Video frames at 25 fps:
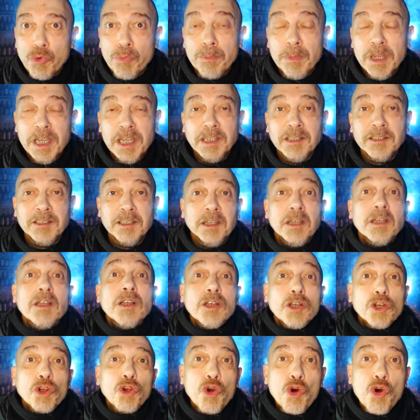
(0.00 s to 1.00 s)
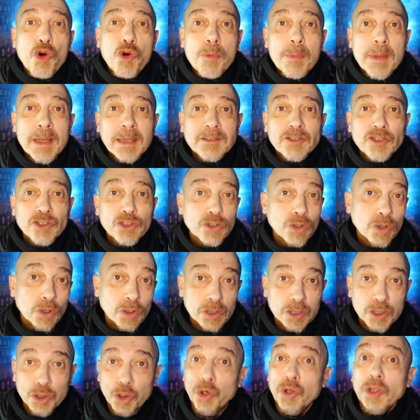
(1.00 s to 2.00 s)
commenti. Come al
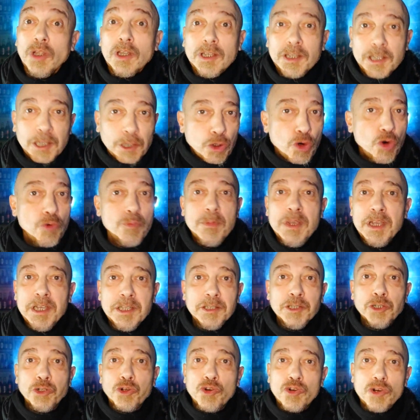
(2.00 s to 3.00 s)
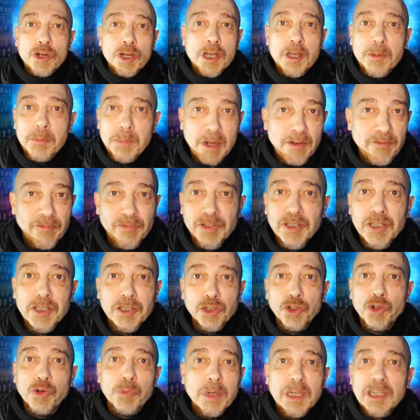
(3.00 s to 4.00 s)
solito i commenti con eh, bel
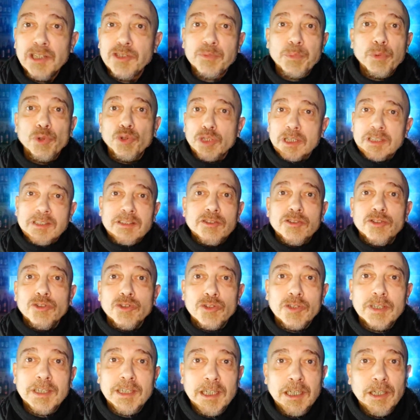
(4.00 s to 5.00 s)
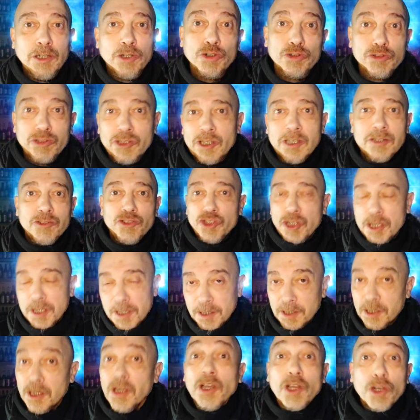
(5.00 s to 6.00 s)
video, bella esplorazione, cose del
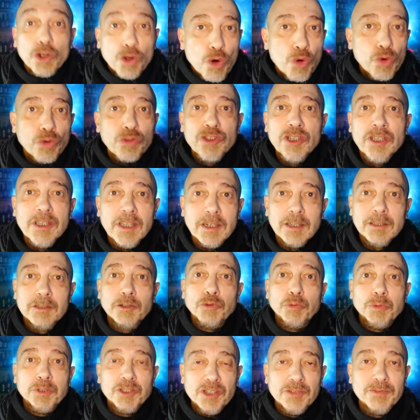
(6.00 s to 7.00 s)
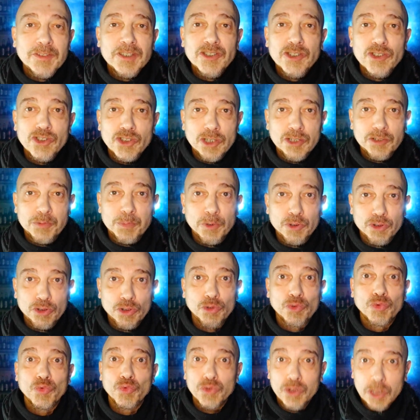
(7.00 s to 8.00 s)
genere, considerate come se avessi già
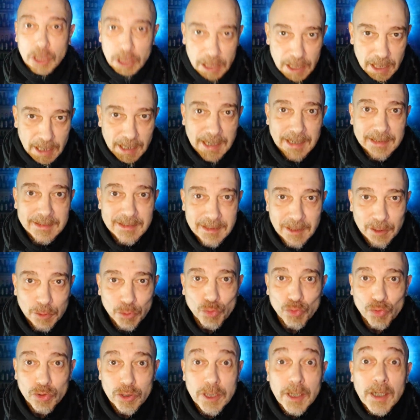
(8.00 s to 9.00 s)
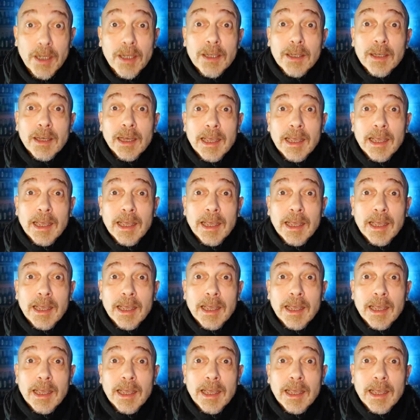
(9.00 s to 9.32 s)
risposto a tutti, grazie a tutti